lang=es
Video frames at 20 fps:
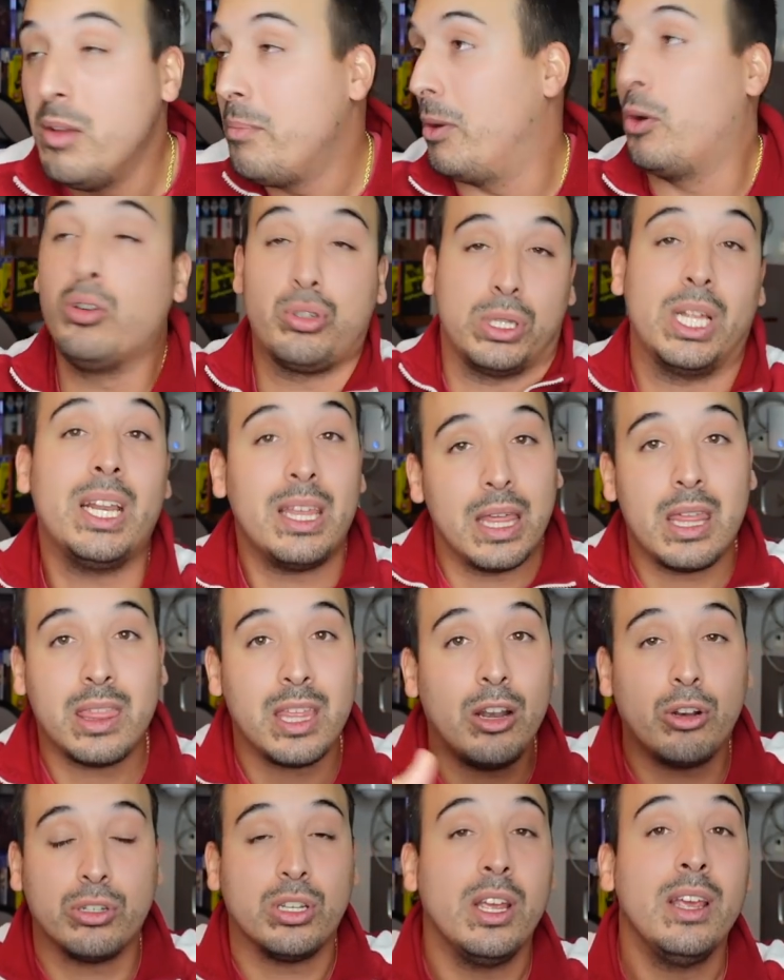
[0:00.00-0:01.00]
Me gustaría
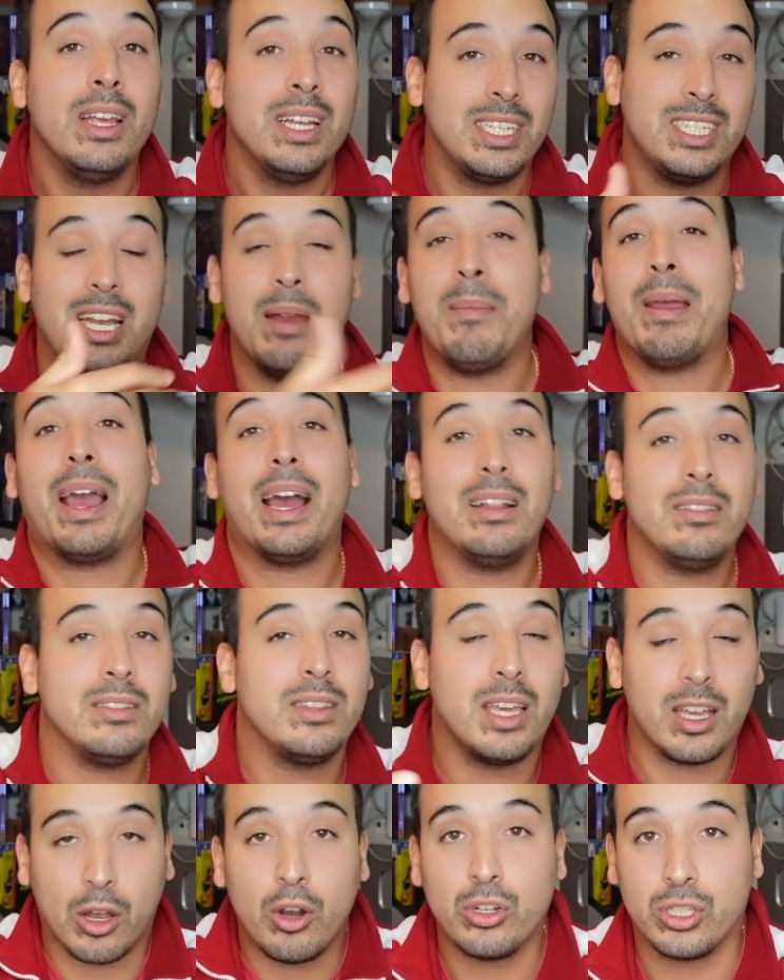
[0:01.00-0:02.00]
deciros
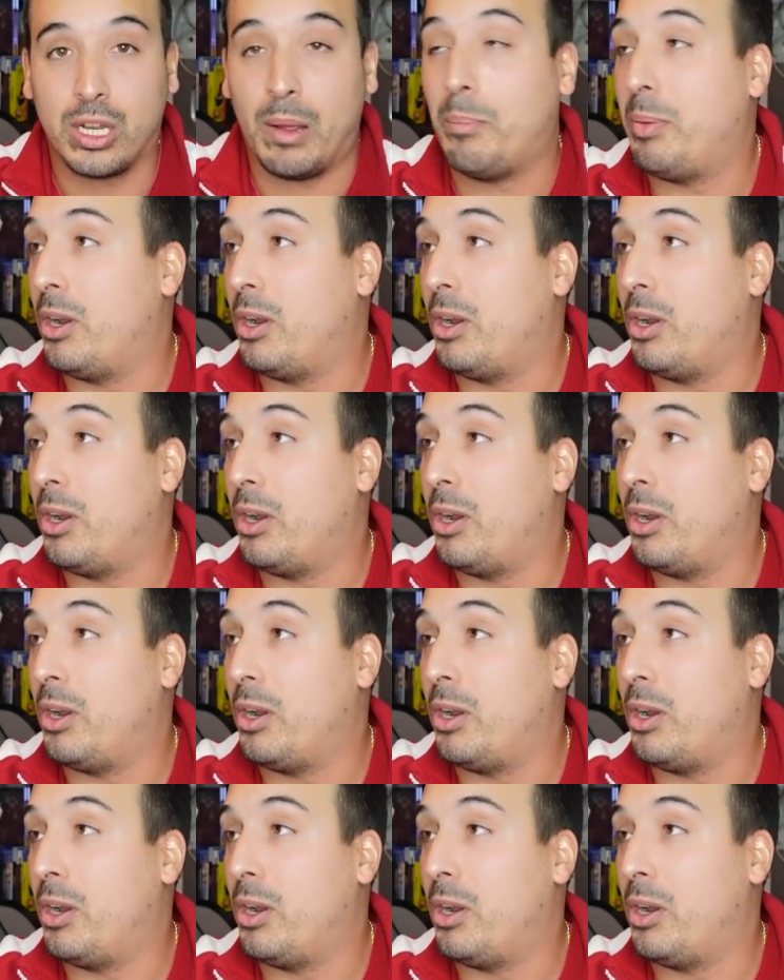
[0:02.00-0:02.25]
semejante cosa,